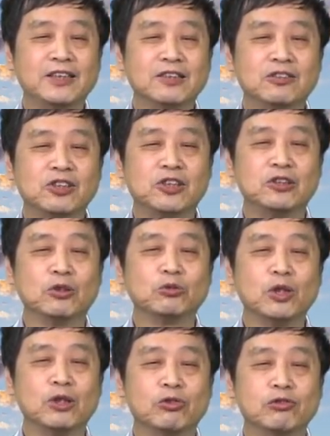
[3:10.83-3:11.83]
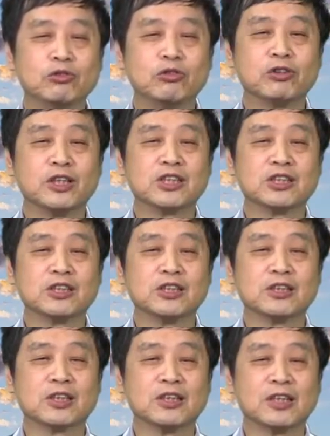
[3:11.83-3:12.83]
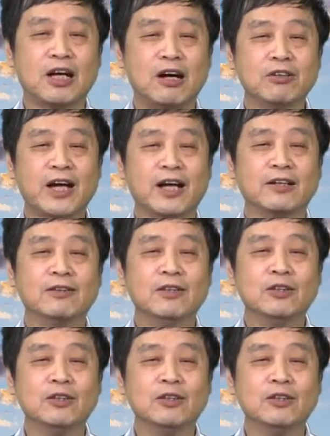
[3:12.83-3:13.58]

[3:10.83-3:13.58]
就其中最突出的是高岗，